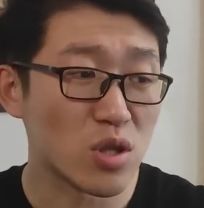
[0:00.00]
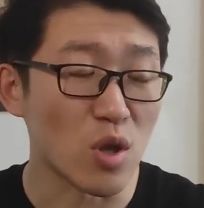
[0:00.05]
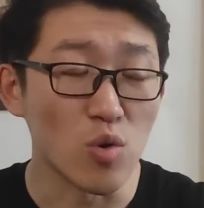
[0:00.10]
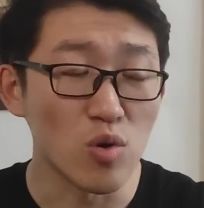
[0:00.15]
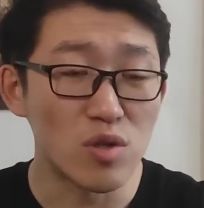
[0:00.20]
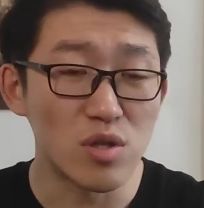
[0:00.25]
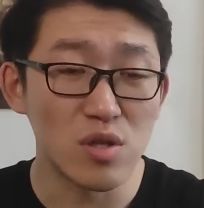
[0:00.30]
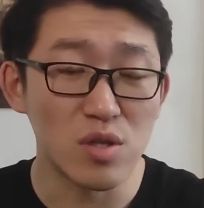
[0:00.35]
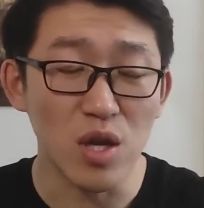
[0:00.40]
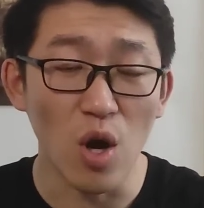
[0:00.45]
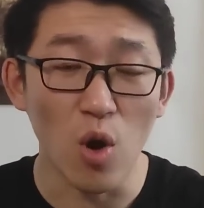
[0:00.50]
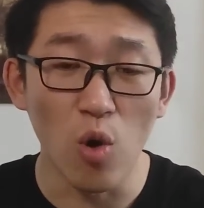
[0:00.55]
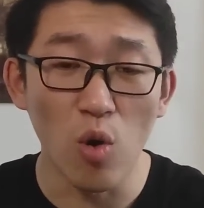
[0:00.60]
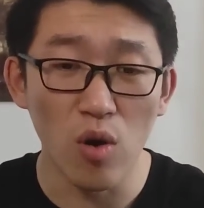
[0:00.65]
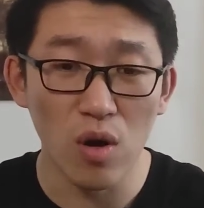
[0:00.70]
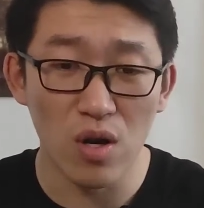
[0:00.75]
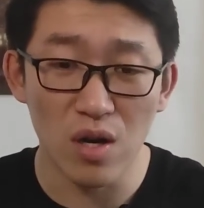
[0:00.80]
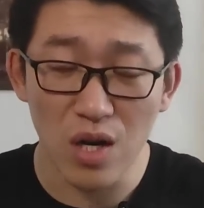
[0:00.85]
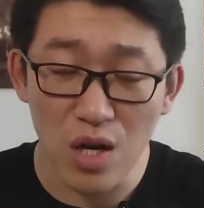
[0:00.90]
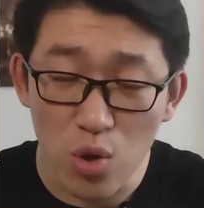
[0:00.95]
都是
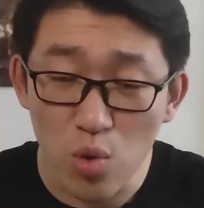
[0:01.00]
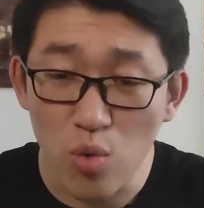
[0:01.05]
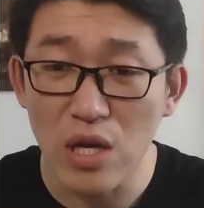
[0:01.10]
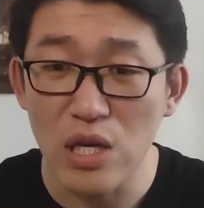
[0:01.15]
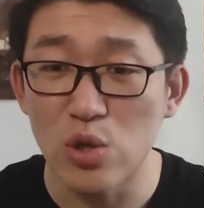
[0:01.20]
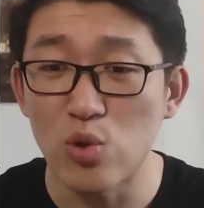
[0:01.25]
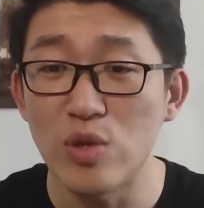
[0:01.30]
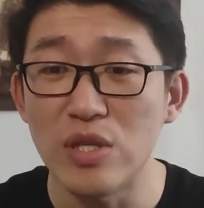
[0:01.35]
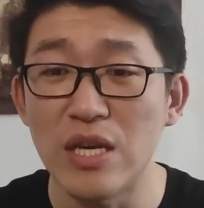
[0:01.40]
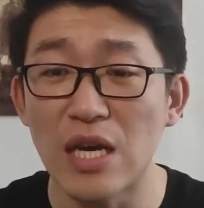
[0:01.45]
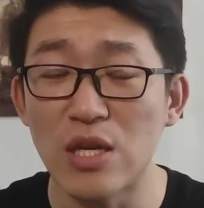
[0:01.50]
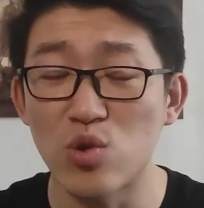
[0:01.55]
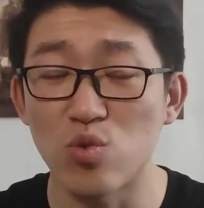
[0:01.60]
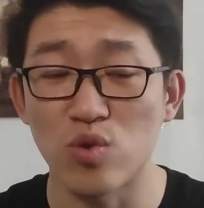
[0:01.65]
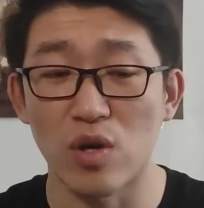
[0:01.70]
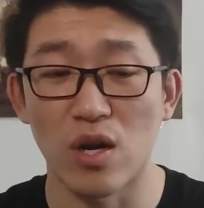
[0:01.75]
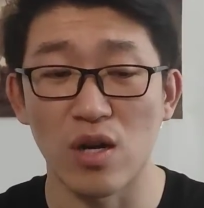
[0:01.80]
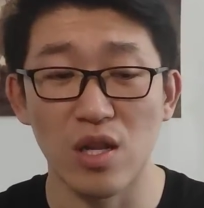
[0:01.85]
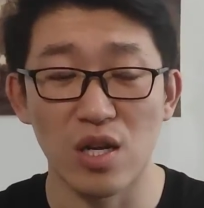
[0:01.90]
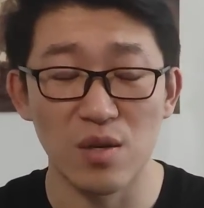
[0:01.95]
由核动力军舰
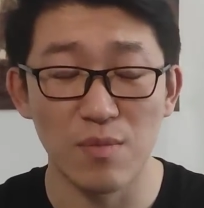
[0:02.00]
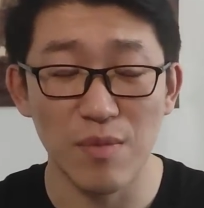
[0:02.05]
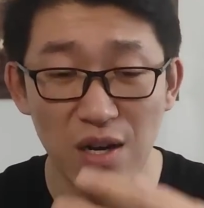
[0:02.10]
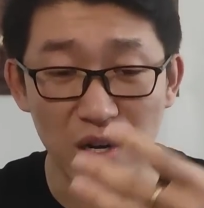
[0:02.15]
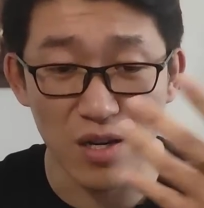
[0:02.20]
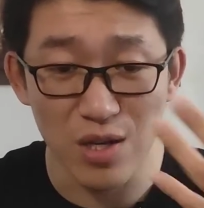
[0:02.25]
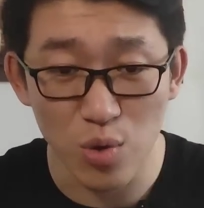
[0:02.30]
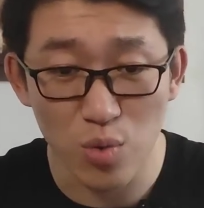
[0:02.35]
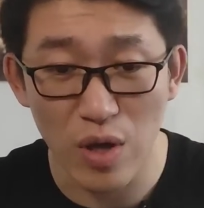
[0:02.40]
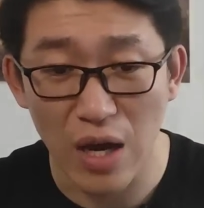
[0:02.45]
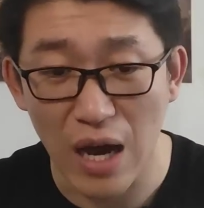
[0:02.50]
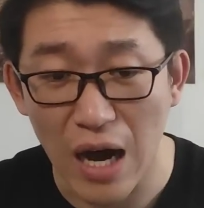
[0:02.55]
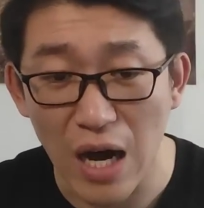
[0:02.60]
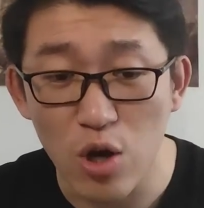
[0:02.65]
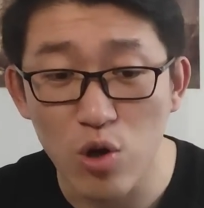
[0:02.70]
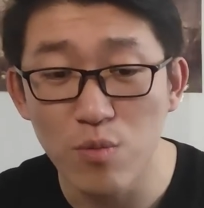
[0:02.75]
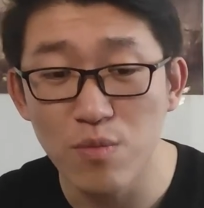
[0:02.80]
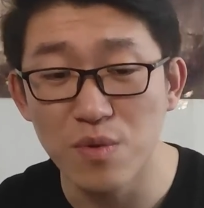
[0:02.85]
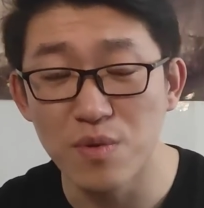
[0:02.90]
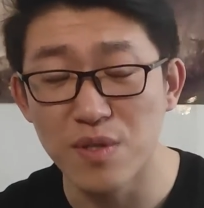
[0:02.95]
组成的，什么核动力
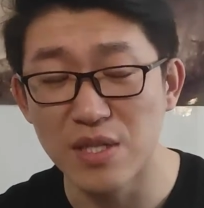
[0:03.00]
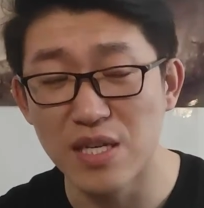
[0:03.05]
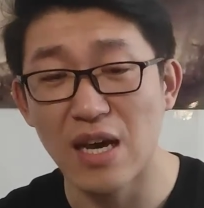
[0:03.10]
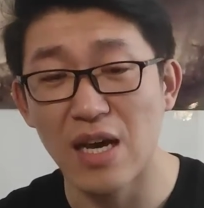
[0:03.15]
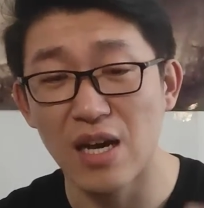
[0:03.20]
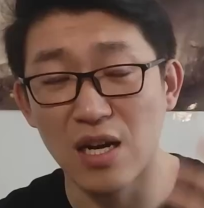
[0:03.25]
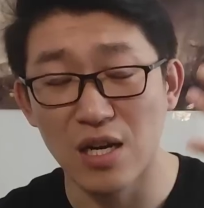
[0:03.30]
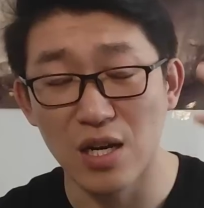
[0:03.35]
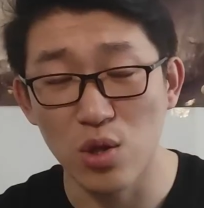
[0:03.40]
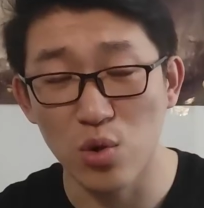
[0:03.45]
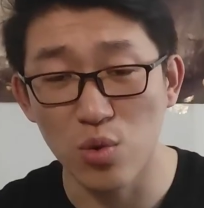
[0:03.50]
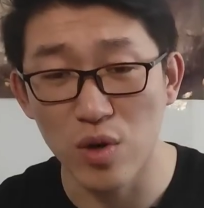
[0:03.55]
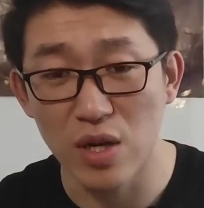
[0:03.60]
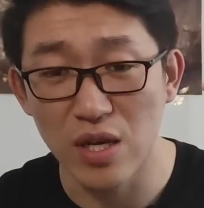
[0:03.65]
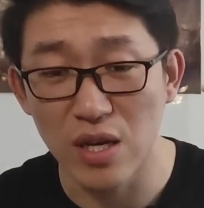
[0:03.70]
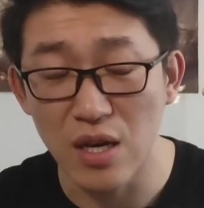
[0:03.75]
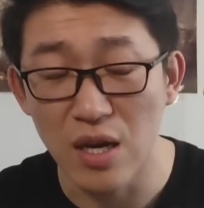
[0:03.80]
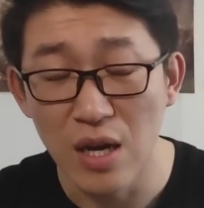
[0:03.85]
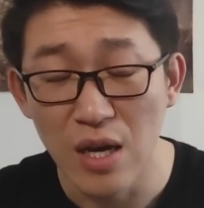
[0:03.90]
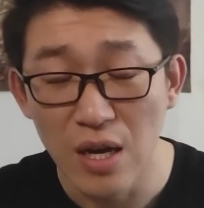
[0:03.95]
航空母舰、核动
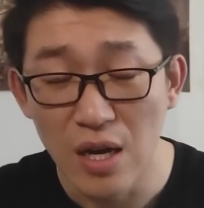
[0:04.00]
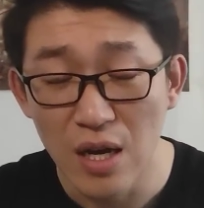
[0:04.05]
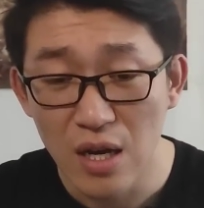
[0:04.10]
力